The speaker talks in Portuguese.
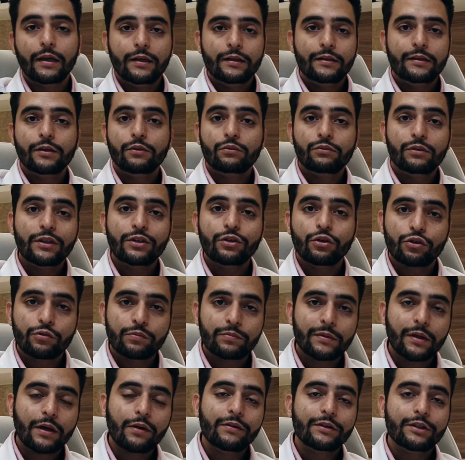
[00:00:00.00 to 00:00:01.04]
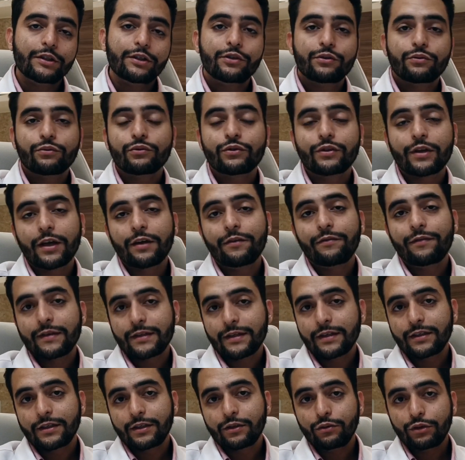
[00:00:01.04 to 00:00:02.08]
Então, nesse hospital a gente consegue fazer
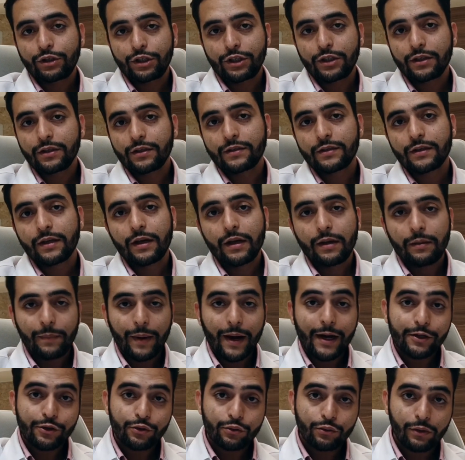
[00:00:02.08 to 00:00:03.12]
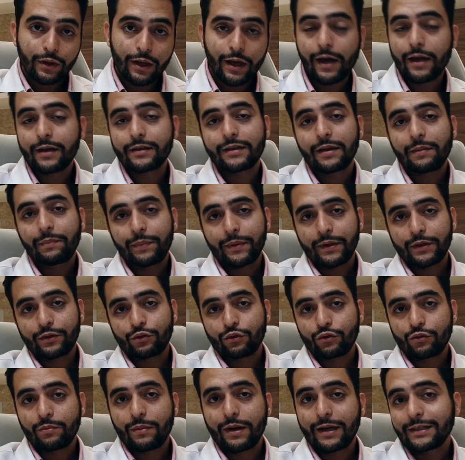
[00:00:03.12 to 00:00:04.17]
cirurgias particulares a
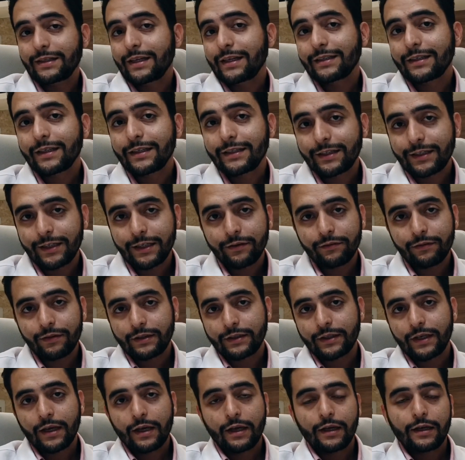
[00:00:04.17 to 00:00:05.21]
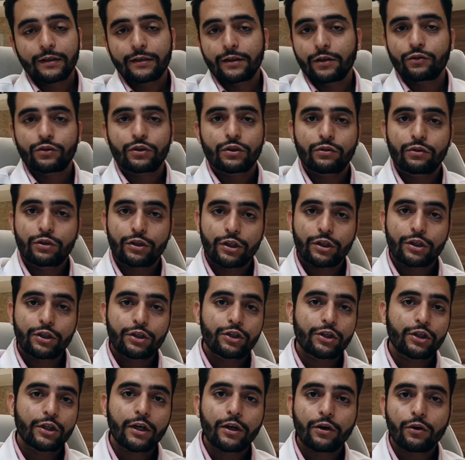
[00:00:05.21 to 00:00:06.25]
preços mais acessíveis então, cirurgia de
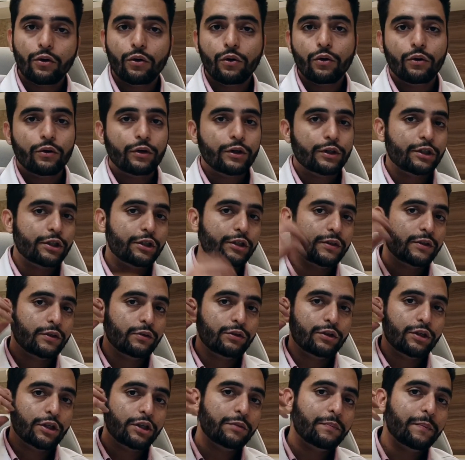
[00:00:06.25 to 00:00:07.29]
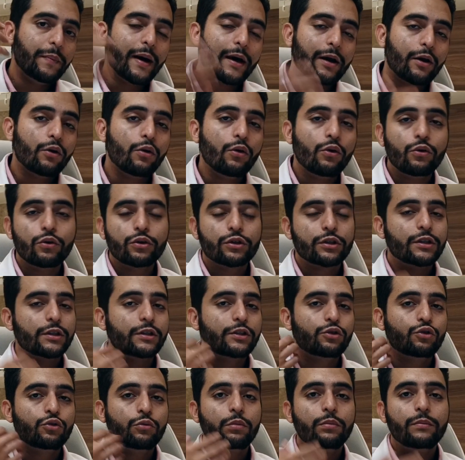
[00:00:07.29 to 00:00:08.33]
tireoide, cirurgia de paróstata, de
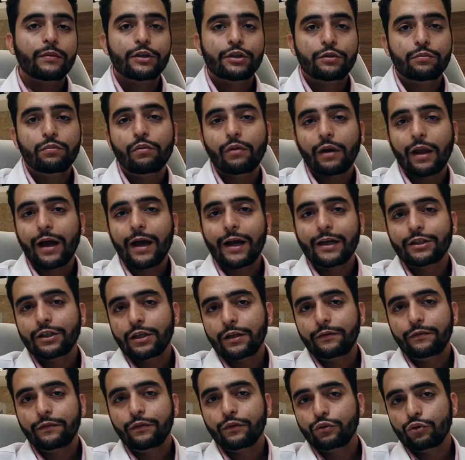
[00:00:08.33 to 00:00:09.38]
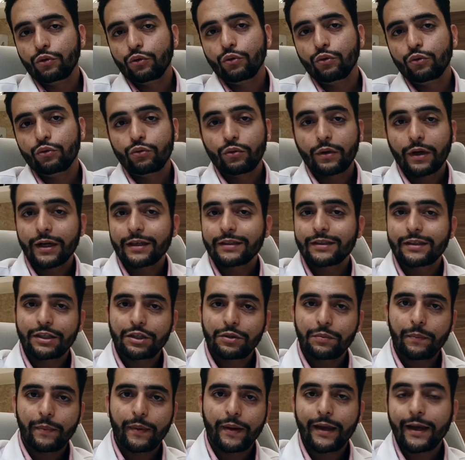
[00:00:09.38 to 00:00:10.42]
submandibular, de linfonodo, câncer de
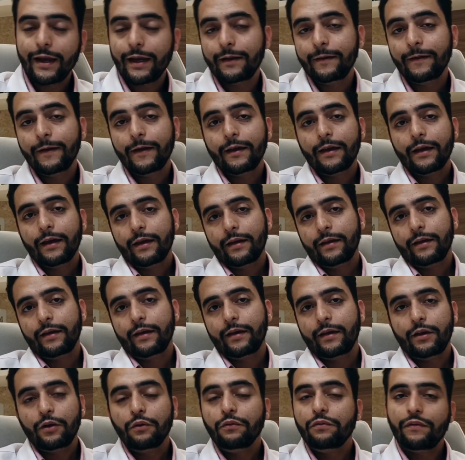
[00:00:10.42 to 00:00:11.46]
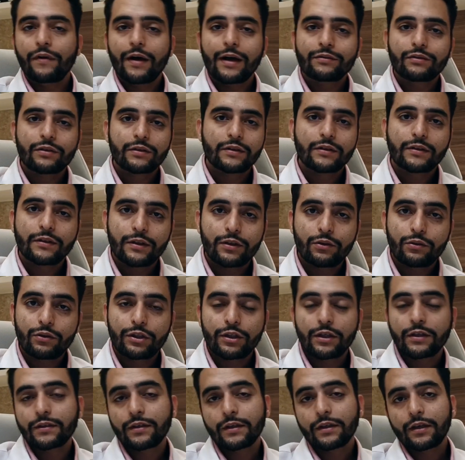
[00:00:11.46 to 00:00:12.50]
pele. É, eu faço essas
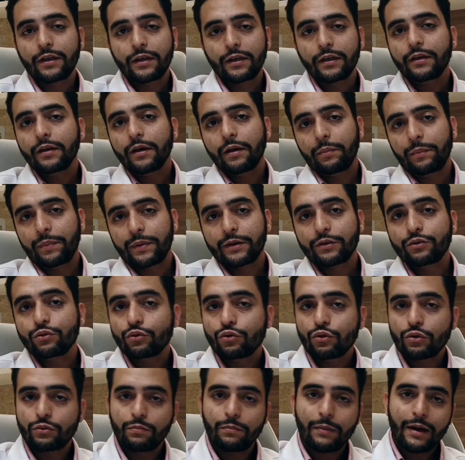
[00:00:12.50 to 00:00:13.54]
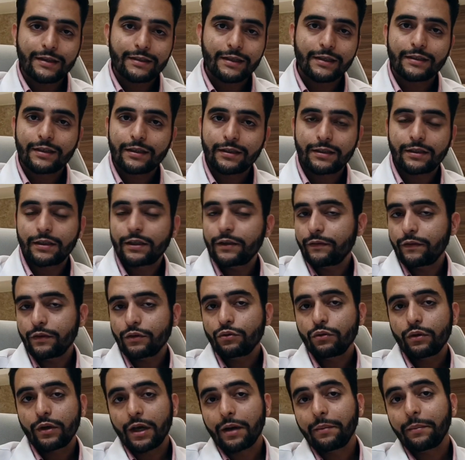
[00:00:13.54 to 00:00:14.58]
cirurgias aqui a preços mais acessíveis
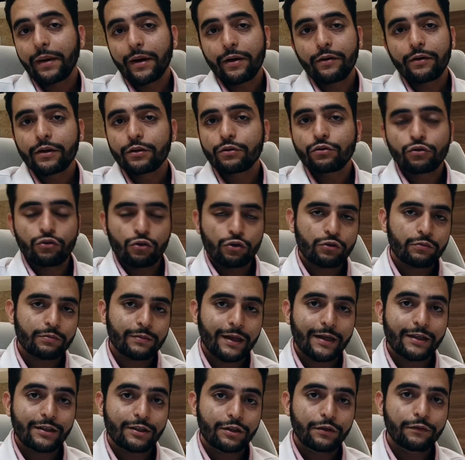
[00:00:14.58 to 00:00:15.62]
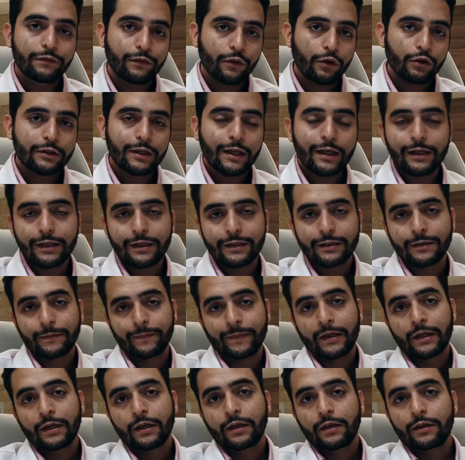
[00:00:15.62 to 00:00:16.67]
do que a maioria dos hospitais de Fortaleza.
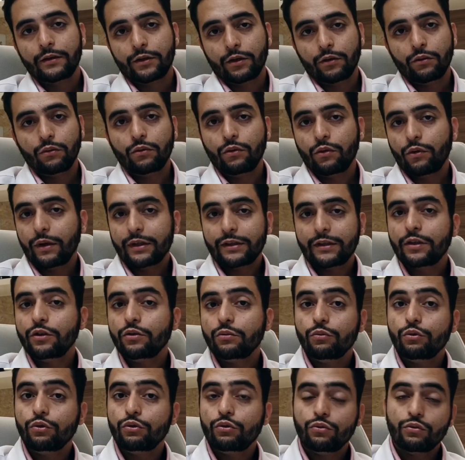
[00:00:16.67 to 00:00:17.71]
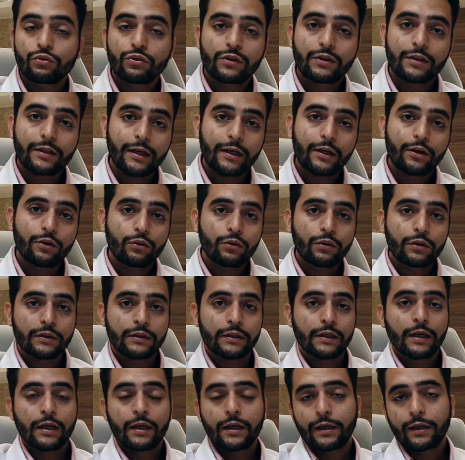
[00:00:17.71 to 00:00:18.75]
Então, eu atendo muito nos interiores
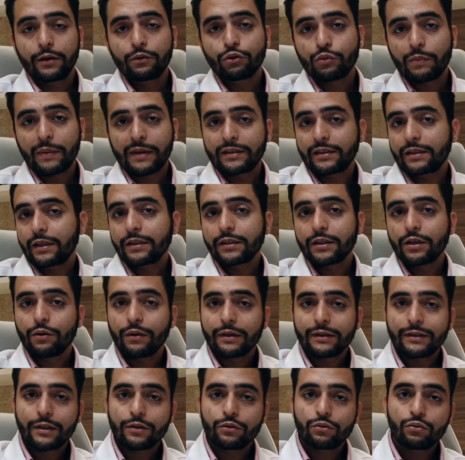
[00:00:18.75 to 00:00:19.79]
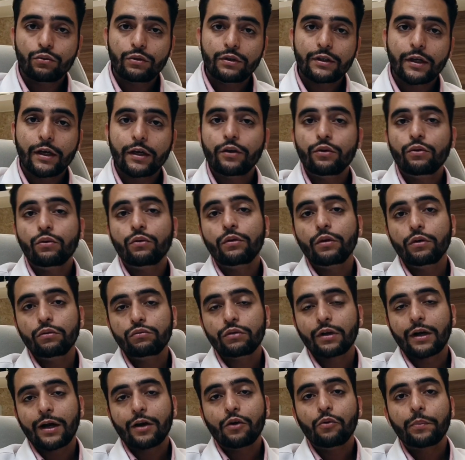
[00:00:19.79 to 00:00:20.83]
e os pacientes que eu atendo no interior eu
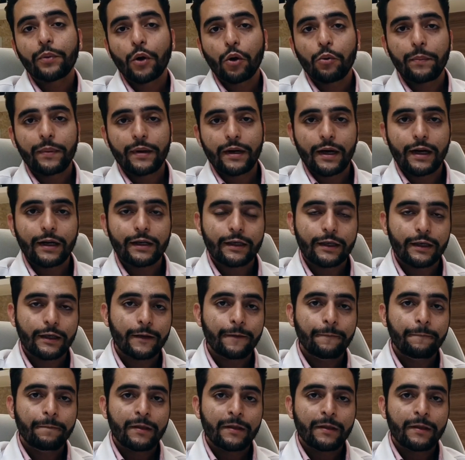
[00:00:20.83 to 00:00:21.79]
trago para operar aqui.